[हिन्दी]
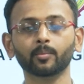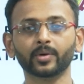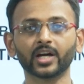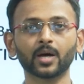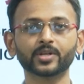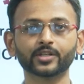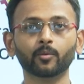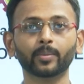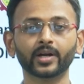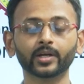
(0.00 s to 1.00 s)
मेरा नाम है
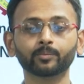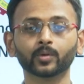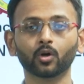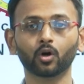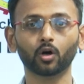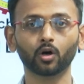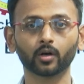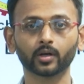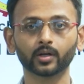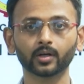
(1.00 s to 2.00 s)
शिवम पांडे
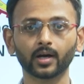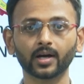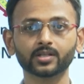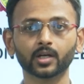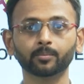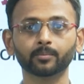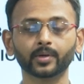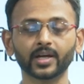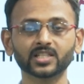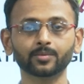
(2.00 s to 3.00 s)
और आज हम
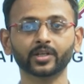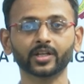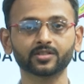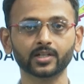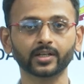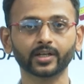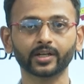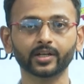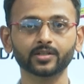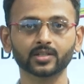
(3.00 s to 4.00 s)
नया सब्जेक्ट एक स्टार्ट
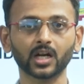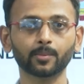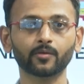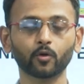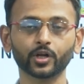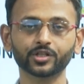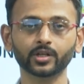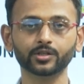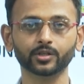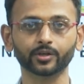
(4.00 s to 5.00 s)
करेंगे जिसका नाम है
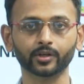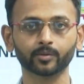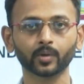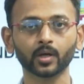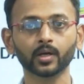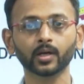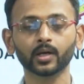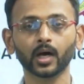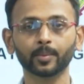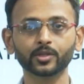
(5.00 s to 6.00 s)
फाउंडेशन इंजीनियरिंग
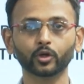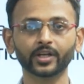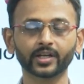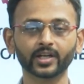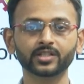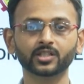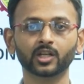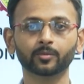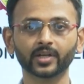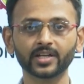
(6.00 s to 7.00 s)
हमने जियो टेक्निकल
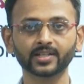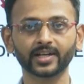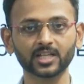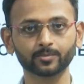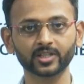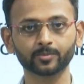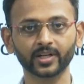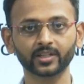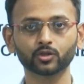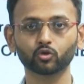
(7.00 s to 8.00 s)
इंजीनियरिंग में कई सारे एस्पेक्ट्स
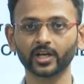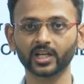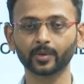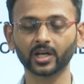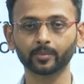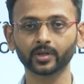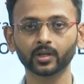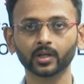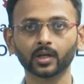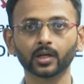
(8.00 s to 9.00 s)
पढ़े थे सॉयल के बारे में
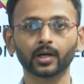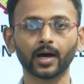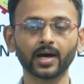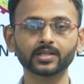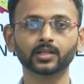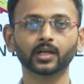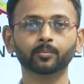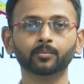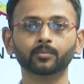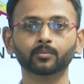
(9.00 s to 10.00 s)
आज
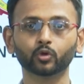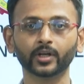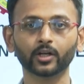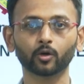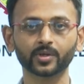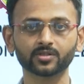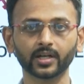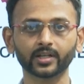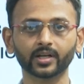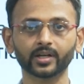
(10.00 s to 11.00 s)
हम जो नया टॉपिक
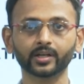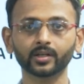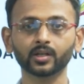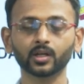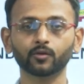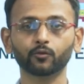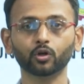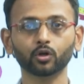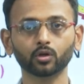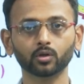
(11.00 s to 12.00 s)
स्टार्ट कर रहे हैं वो